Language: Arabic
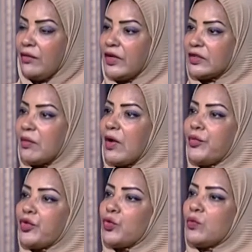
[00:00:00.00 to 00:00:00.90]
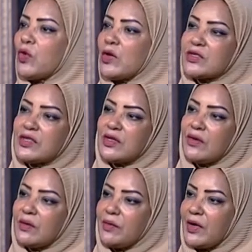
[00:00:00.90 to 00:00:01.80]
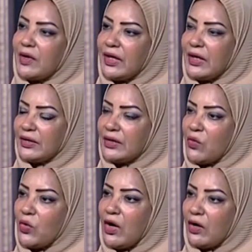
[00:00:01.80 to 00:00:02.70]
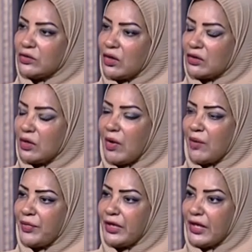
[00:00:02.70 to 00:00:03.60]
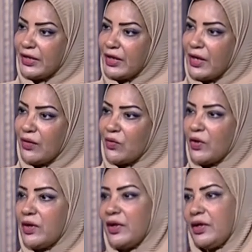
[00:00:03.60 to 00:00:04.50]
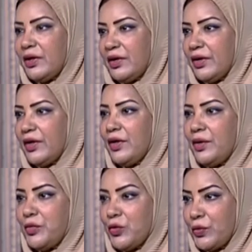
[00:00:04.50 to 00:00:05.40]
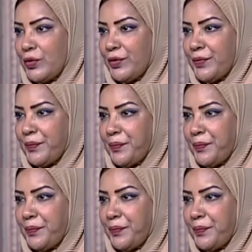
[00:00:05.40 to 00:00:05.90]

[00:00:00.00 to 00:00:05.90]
فطبعا بتكون مخصصه لكبار رجال الدوله اكتر طبعا بنلاقيها والملوك